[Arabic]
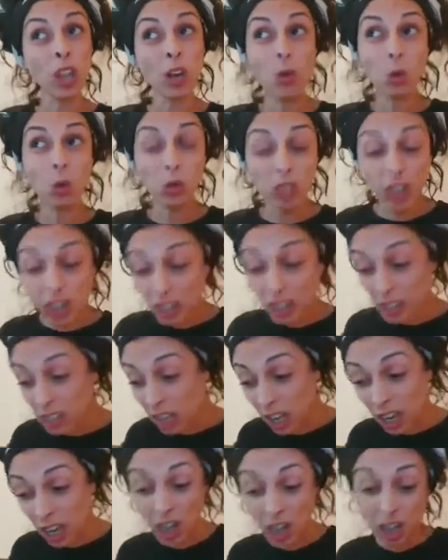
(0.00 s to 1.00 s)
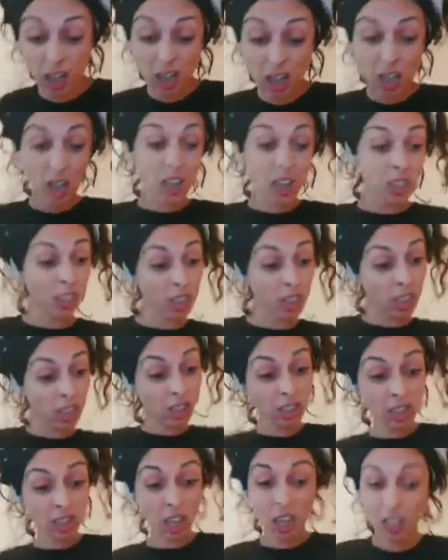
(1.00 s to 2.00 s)
ووصلنا منهم بزاف ديال
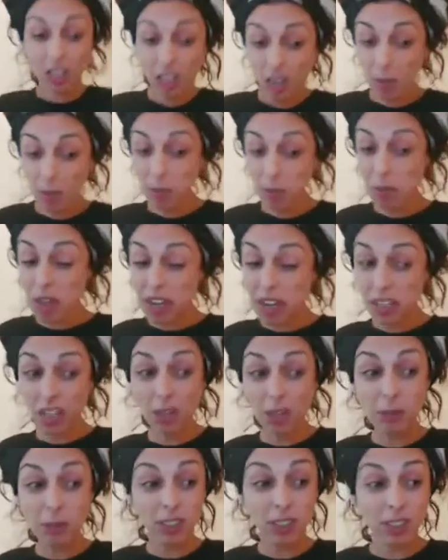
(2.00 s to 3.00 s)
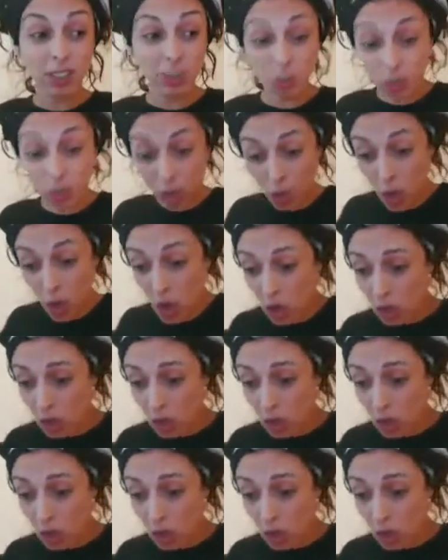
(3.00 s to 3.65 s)
الرسائل واستفدنا منهم